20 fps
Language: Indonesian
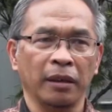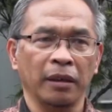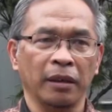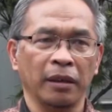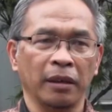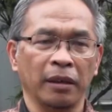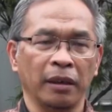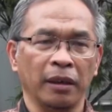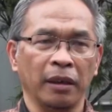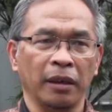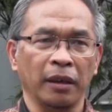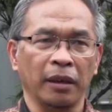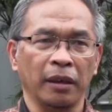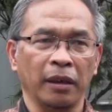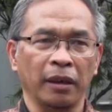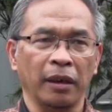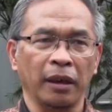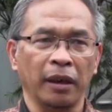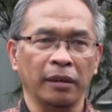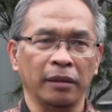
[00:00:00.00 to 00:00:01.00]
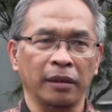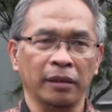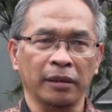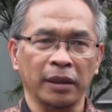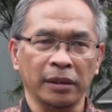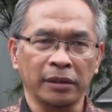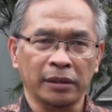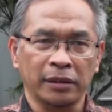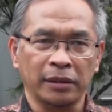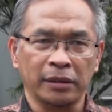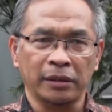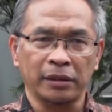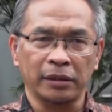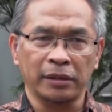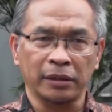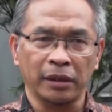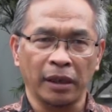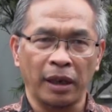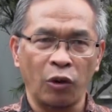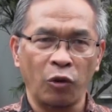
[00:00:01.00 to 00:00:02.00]
uh, eh, entitas
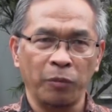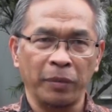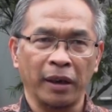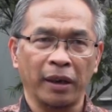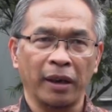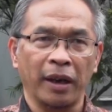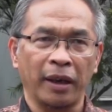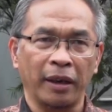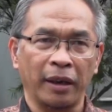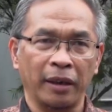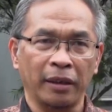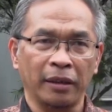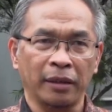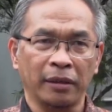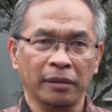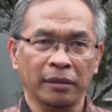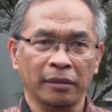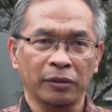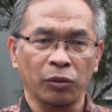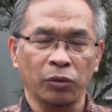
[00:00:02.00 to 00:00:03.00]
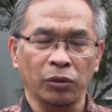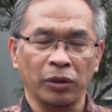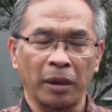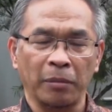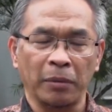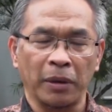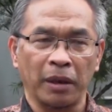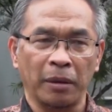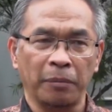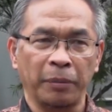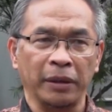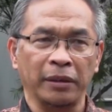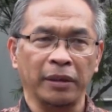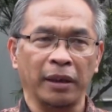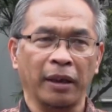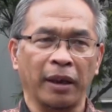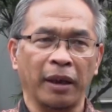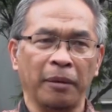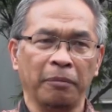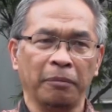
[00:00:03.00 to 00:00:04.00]
AUM yang lain, terutama
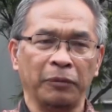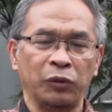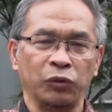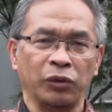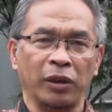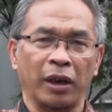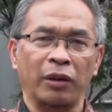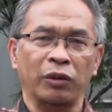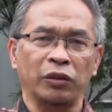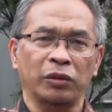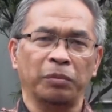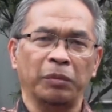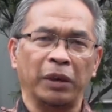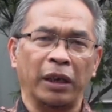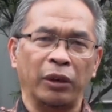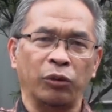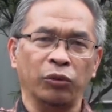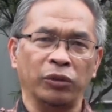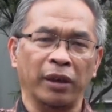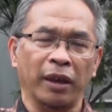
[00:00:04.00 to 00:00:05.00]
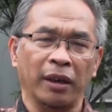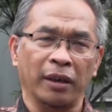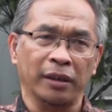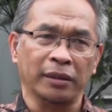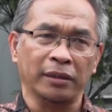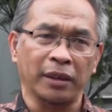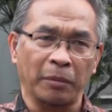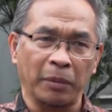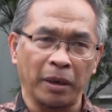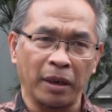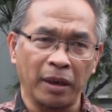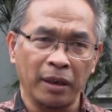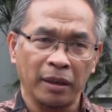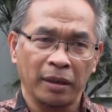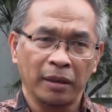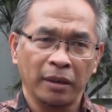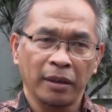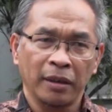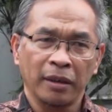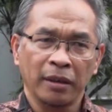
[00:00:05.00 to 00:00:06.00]
PTM juga harus mengikuti hal yang sama
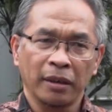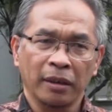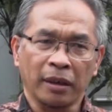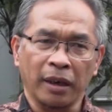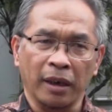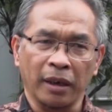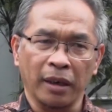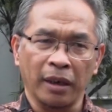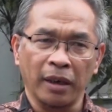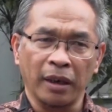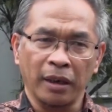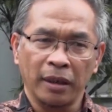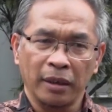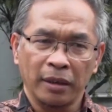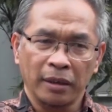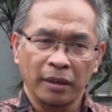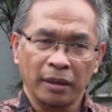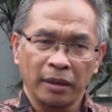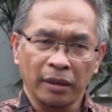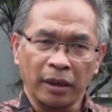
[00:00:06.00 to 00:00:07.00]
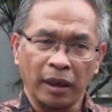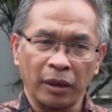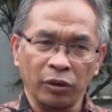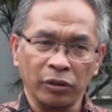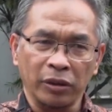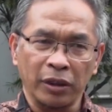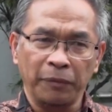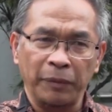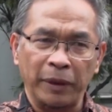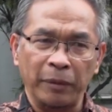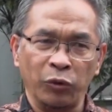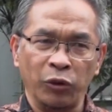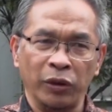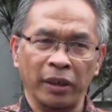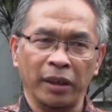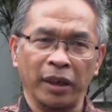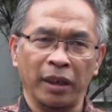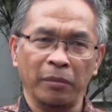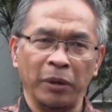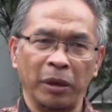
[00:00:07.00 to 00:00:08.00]
karena kalau TVMU
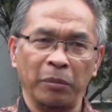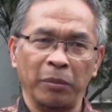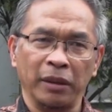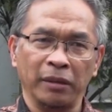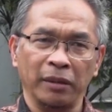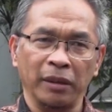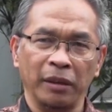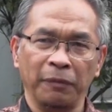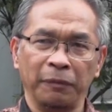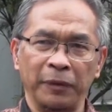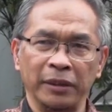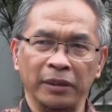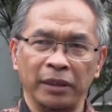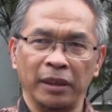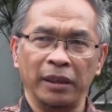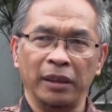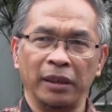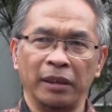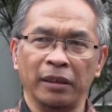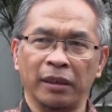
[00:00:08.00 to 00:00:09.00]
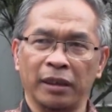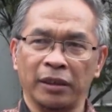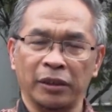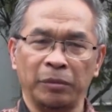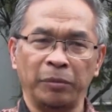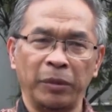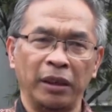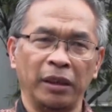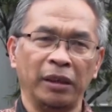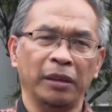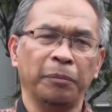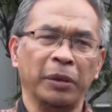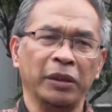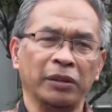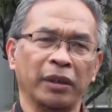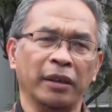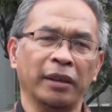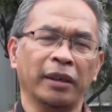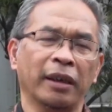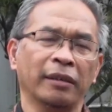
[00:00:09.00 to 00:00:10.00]
ini kan memang televisi resmi
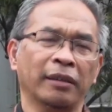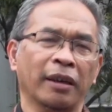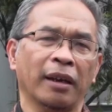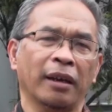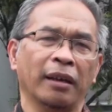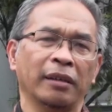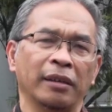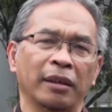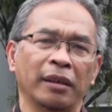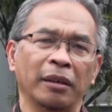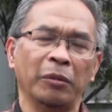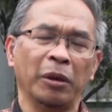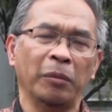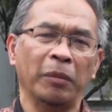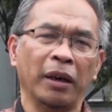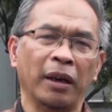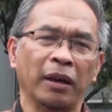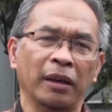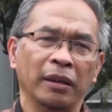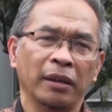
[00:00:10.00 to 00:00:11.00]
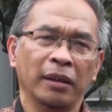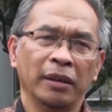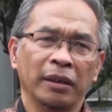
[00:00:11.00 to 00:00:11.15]
persyarikatan, jadi memang